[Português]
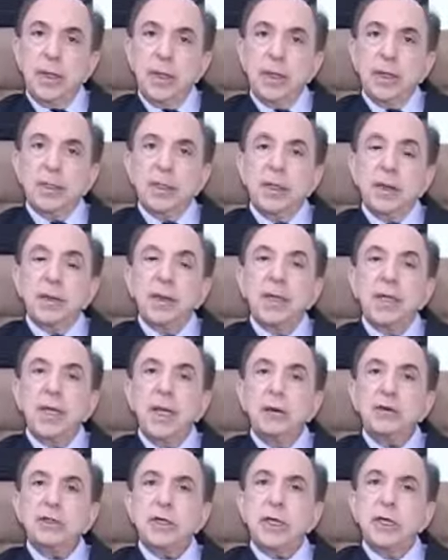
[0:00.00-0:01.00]
Então
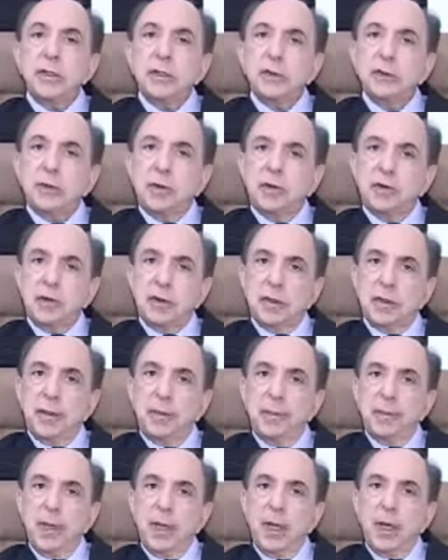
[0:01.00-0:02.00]
quem é o gerente de sua vida?
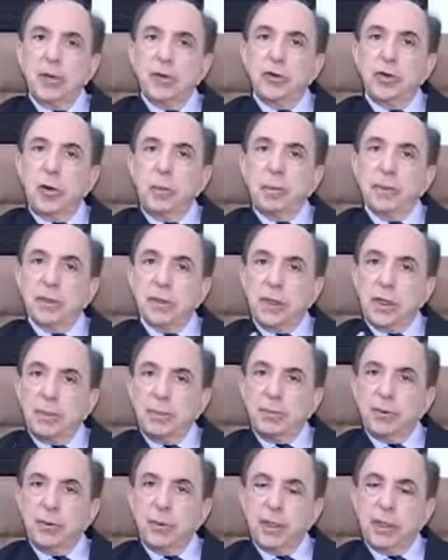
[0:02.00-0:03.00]
Não é o presidente da
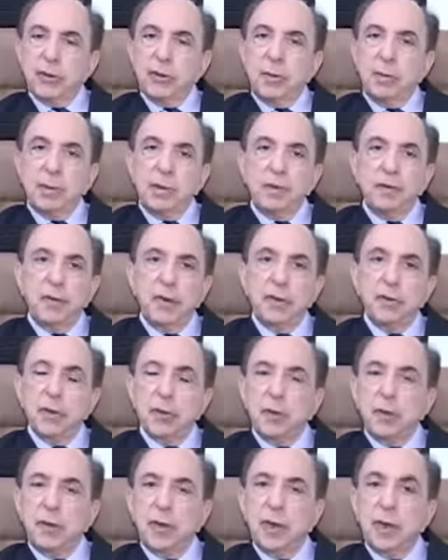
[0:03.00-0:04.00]
república, não é o prefeito,
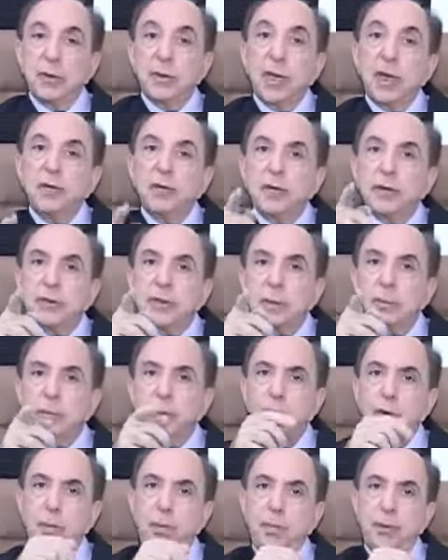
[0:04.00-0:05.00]
não é o governador, é você
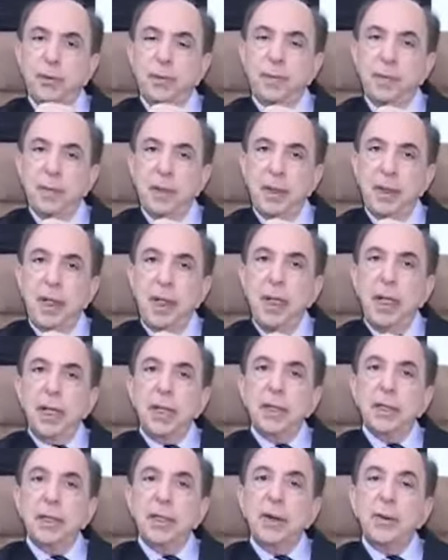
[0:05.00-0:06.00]
próprio.
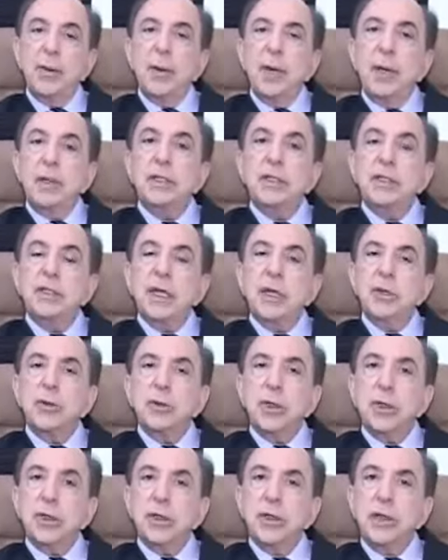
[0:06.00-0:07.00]
Então, dizer que
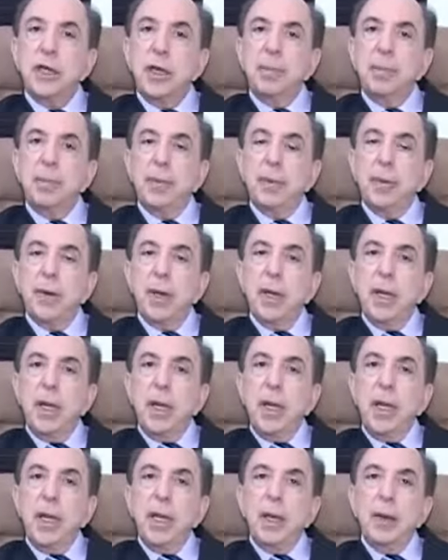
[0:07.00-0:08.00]
não tem tempo
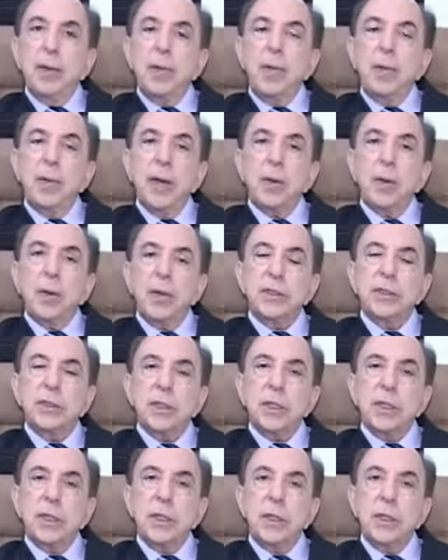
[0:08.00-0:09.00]
é uma
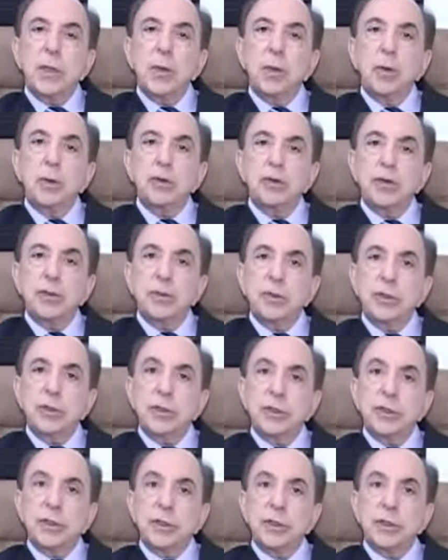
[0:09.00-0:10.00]
coisa que eu costumo
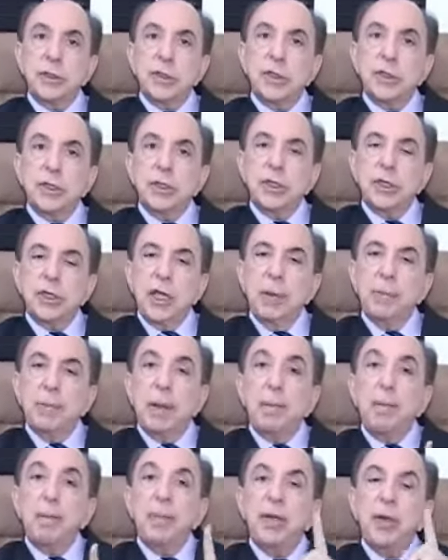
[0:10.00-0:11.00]
dizer assim, que tempo
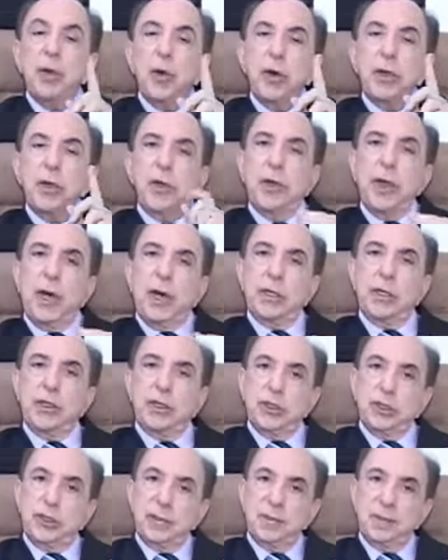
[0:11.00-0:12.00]
é
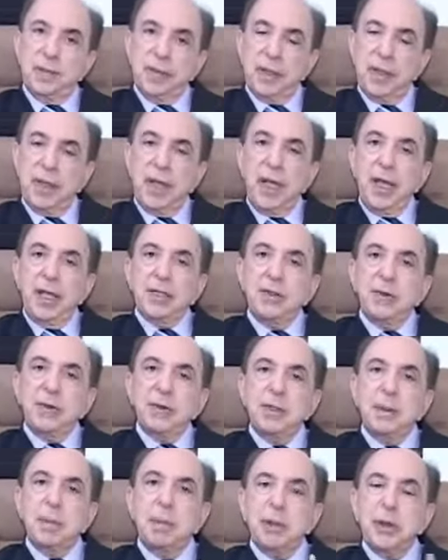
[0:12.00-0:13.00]
prioridade. Se
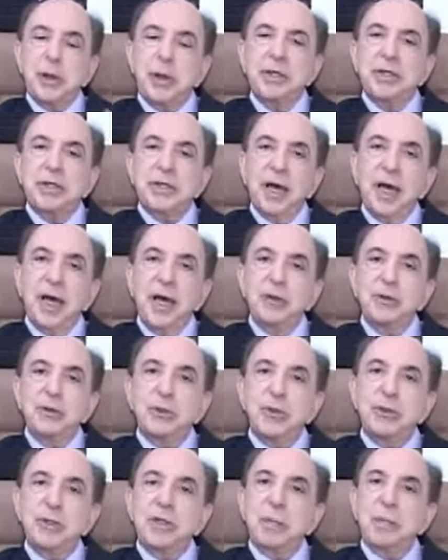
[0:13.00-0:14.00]
você priorizar, o
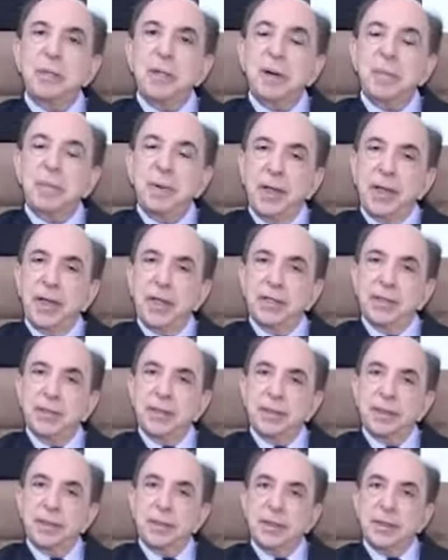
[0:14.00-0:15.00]
seu tempo aparece.